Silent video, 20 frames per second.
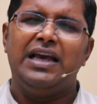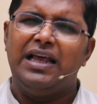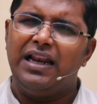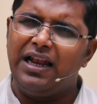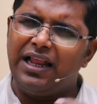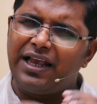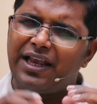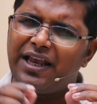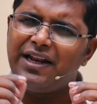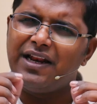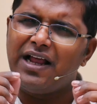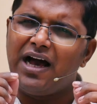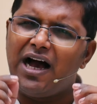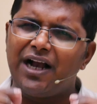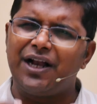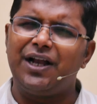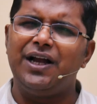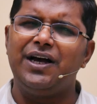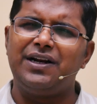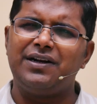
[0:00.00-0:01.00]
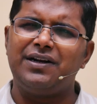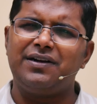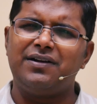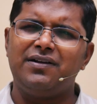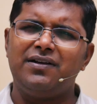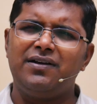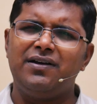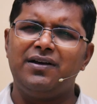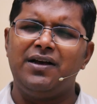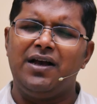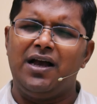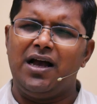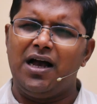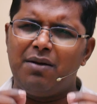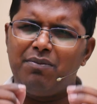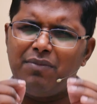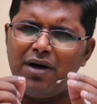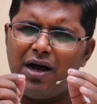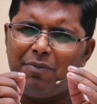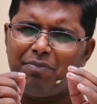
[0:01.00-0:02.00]
लेकिन अगर
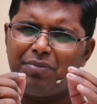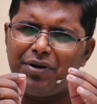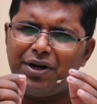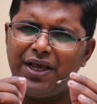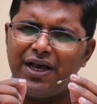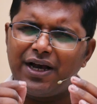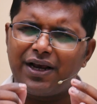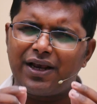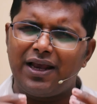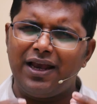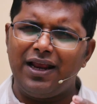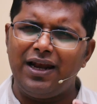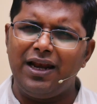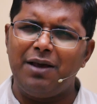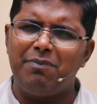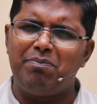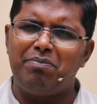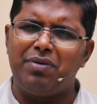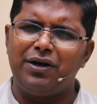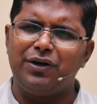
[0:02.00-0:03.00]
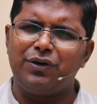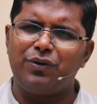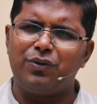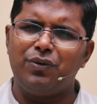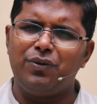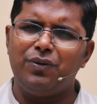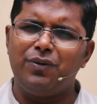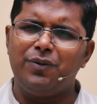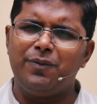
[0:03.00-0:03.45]
हम अपने अकेलेपन को